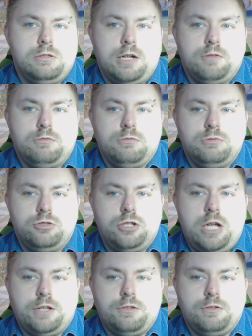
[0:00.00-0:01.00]
Also nicht
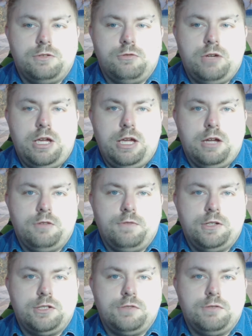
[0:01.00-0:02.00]
schlecht, ist okay. Also
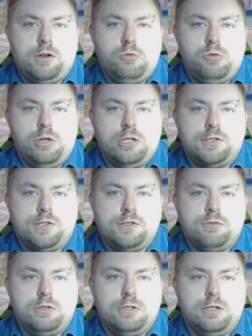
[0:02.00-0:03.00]
wenn ich das wiederholt, das
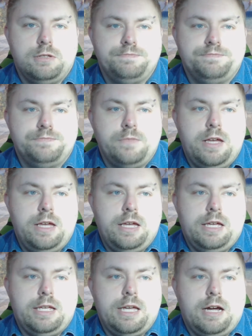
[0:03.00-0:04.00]
ist so ein ähm,
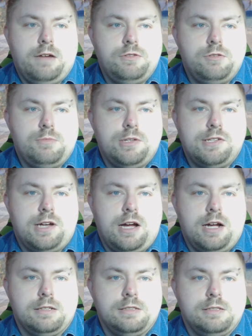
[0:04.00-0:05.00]
ja, wie soll man
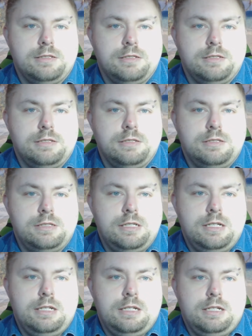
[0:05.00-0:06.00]
sagen, äh, äh
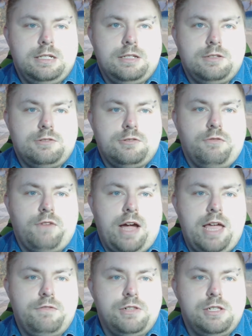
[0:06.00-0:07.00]

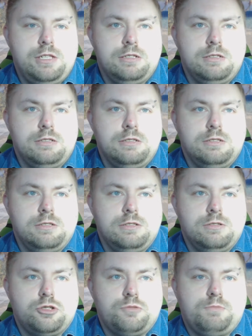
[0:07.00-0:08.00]

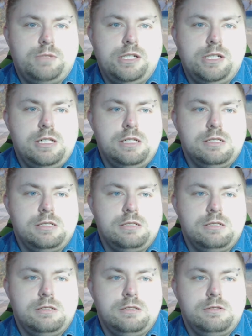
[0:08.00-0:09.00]
Survival-Spiel,
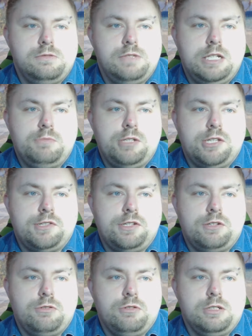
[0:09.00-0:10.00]
äh, äh, wenn ich mich jetzt
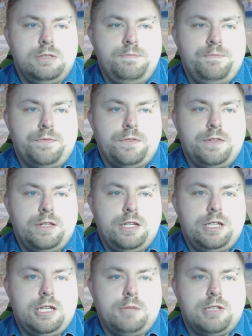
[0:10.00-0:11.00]
nicht irre.
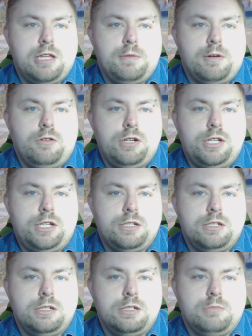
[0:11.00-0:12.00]
Ich habe es selber noch nicht äh,
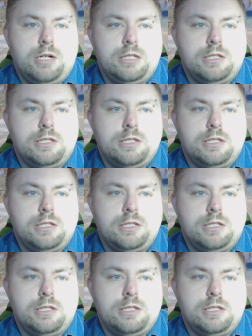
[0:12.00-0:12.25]
gemacht.